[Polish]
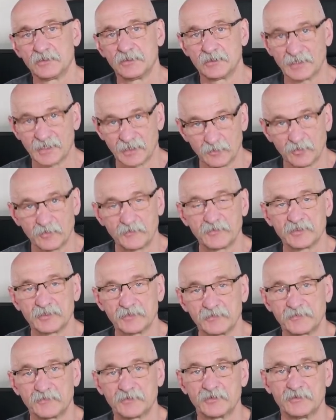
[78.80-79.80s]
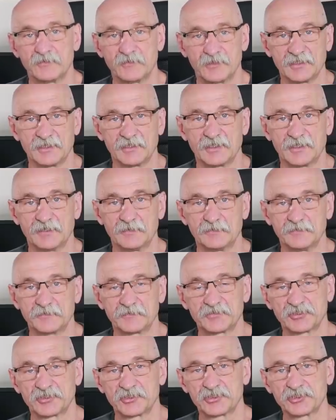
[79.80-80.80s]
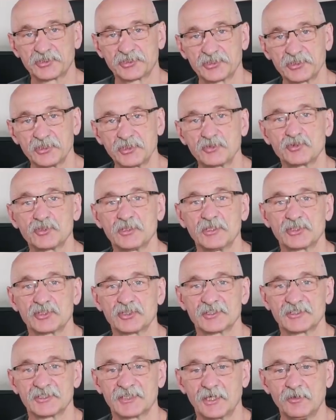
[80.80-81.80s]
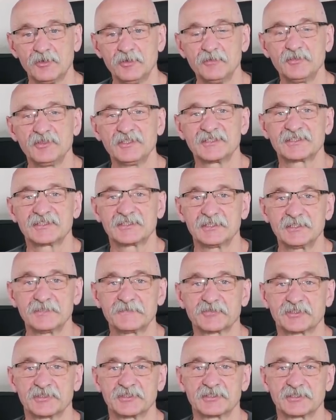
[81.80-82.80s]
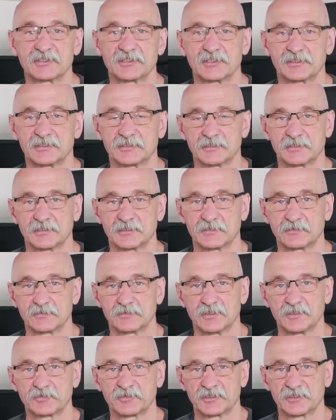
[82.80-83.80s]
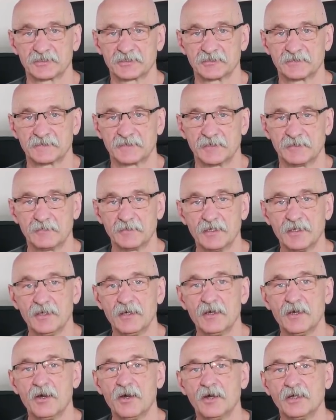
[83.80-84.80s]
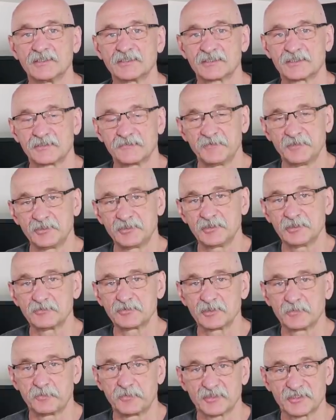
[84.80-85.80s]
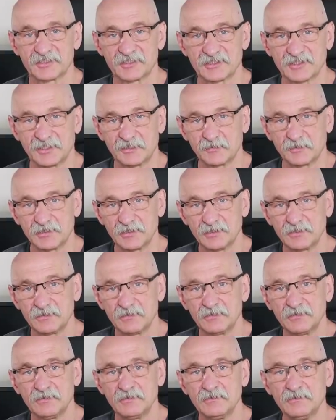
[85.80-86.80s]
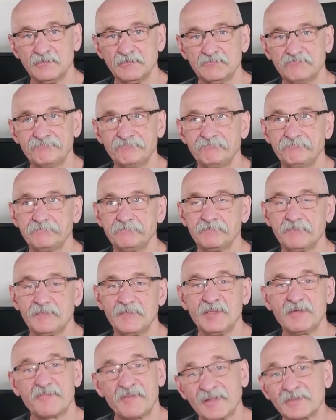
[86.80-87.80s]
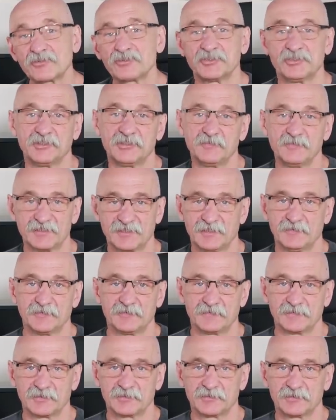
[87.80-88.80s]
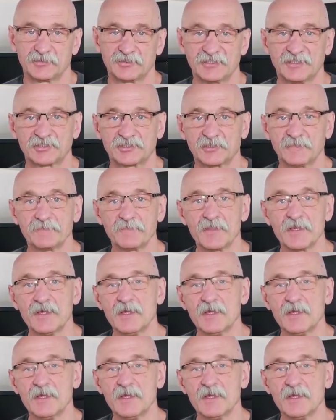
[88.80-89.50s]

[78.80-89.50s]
darmowy do wywoływania ramów. Trzy, które zostały mi z tych wszystkich, e, które przetestowałem stwierdziłem, że pozostałe mm, nie warto się nimi zajmować. To znaczy,